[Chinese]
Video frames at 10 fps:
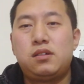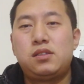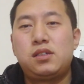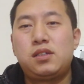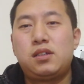
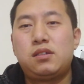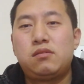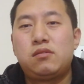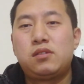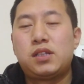这些
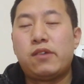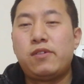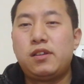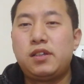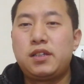台
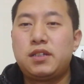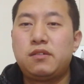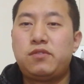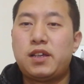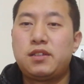湾的内
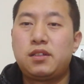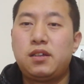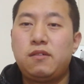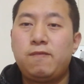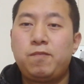政发生
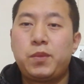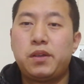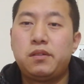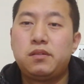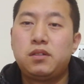呢？
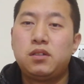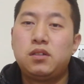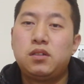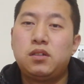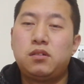啊，
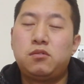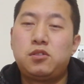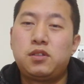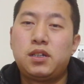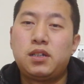我
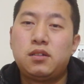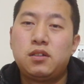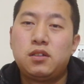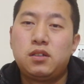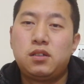觉得
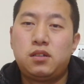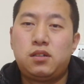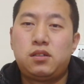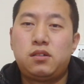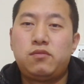
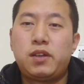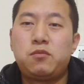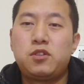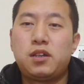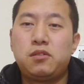微
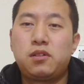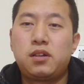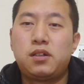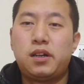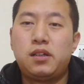博上有一
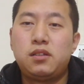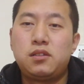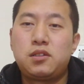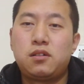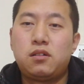个人
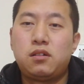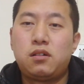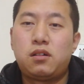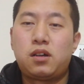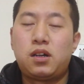叫
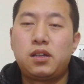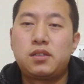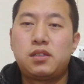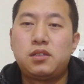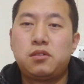做
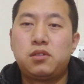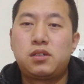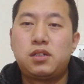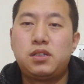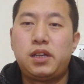2049的
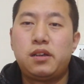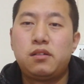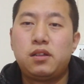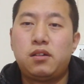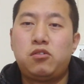世界
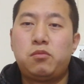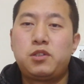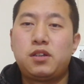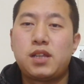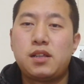啊，我不知道大